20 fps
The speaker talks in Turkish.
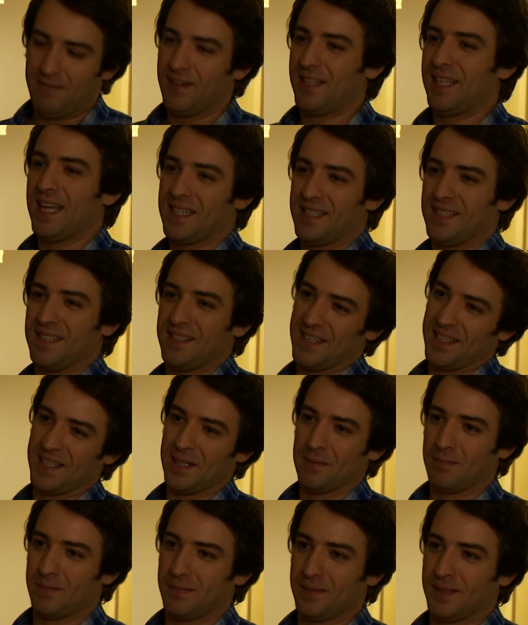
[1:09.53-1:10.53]
Affedersin
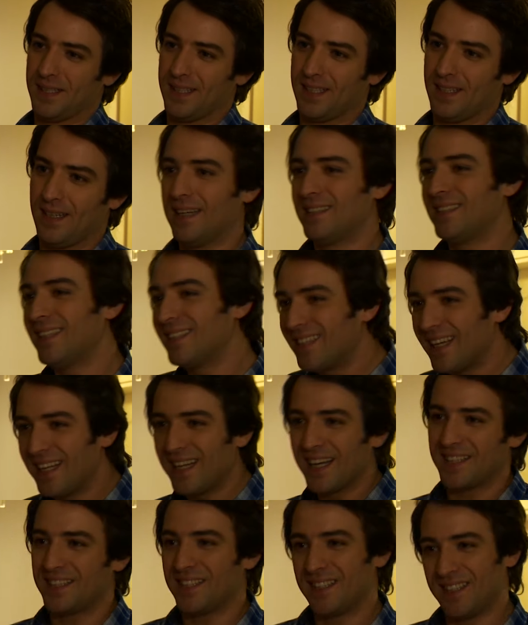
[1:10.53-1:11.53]
Zeynep. Ya
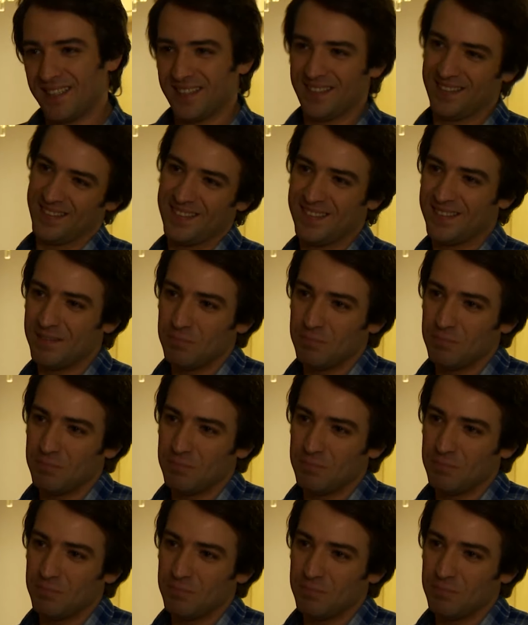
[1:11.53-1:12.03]
işte telaş